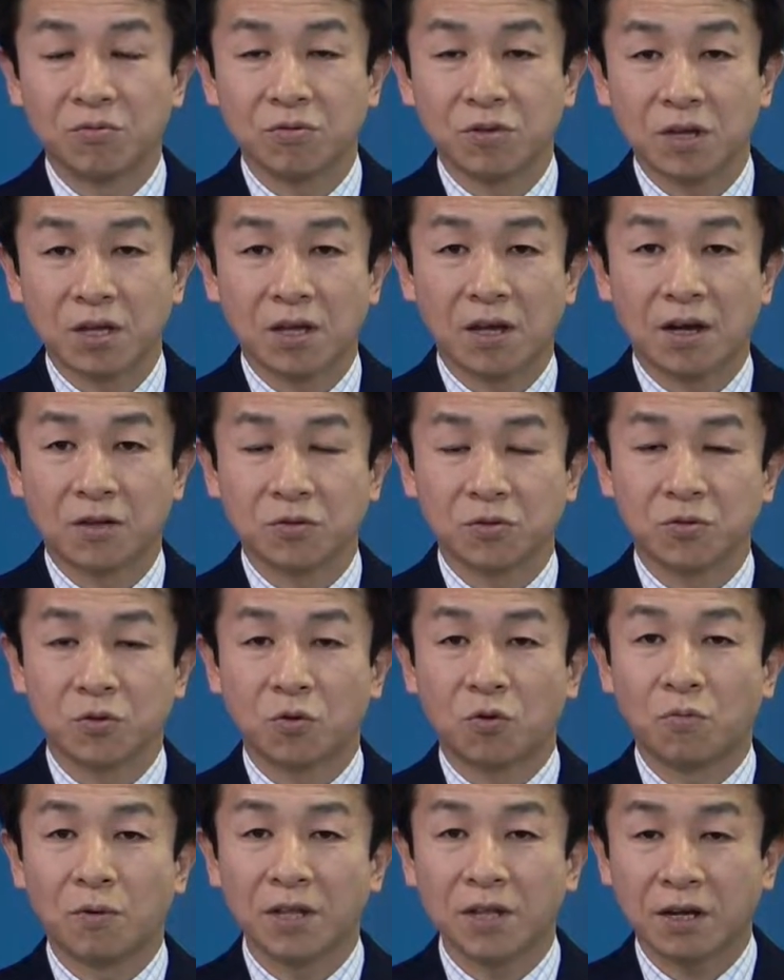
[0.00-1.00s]
ふうにあの
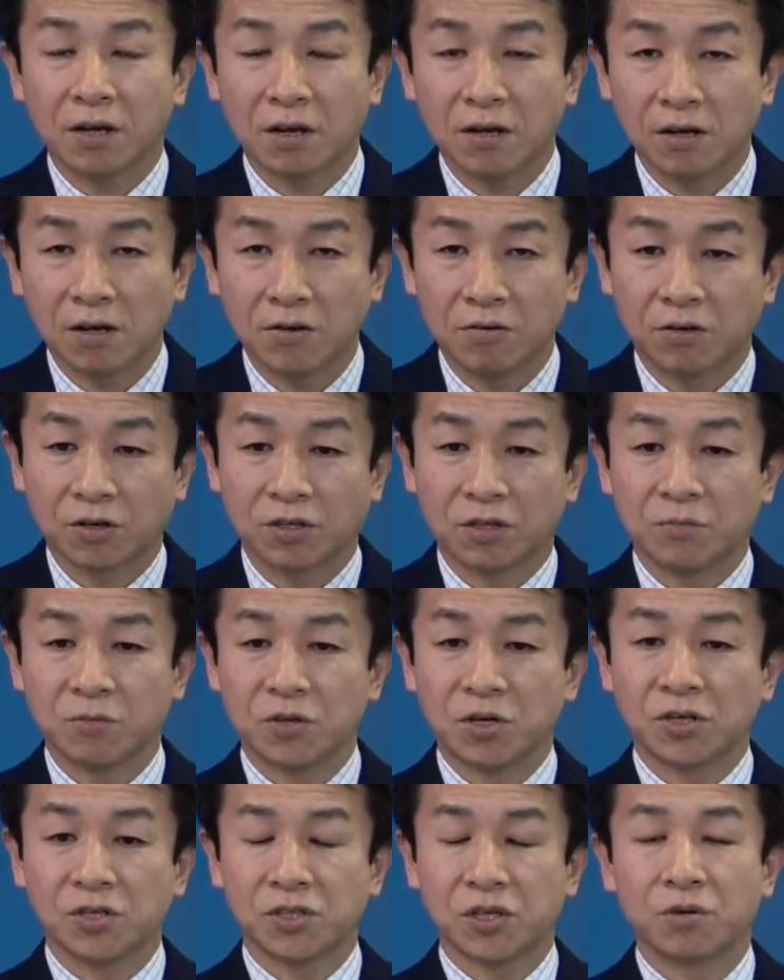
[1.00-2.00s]
そこまで考える方
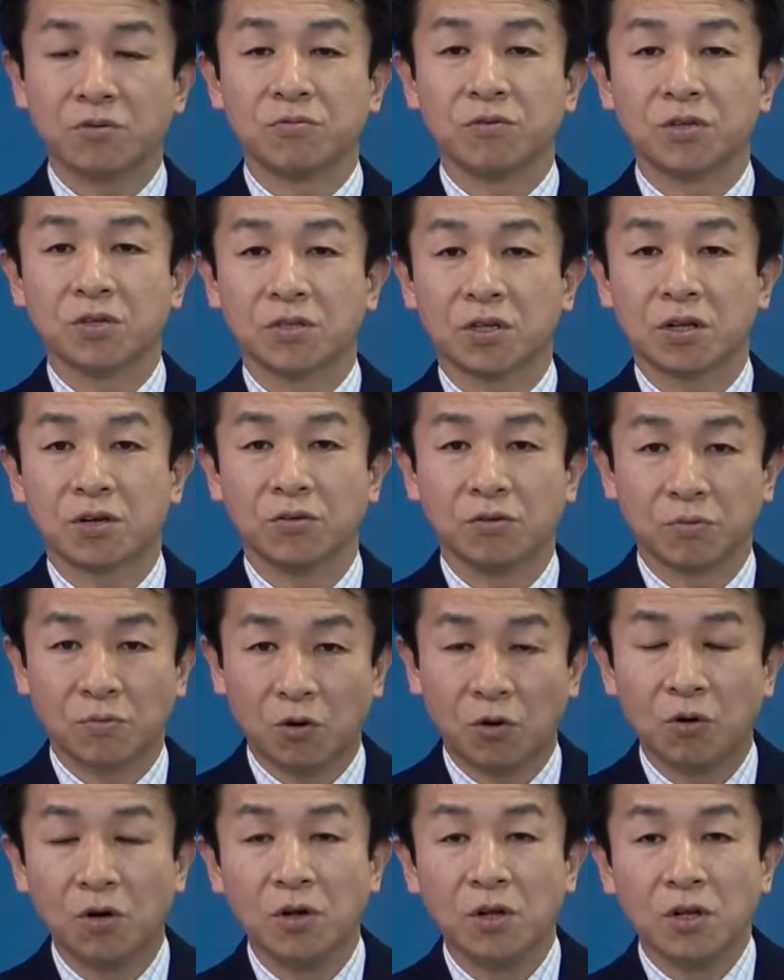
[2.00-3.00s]
もいらっしゃるんですけれど
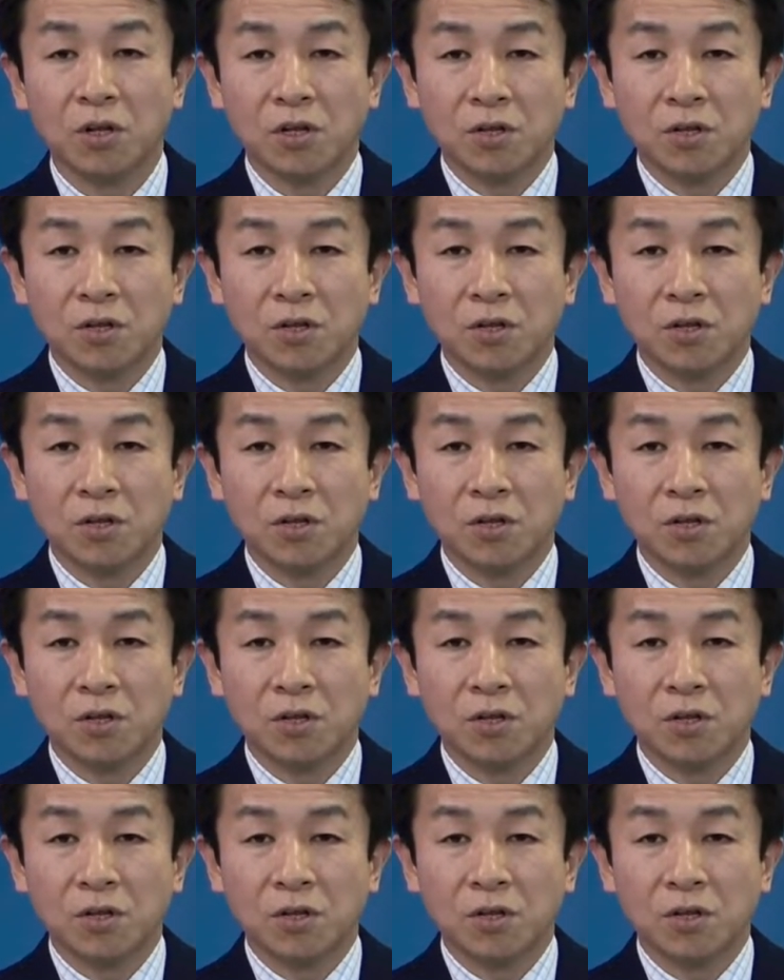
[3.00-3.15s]
も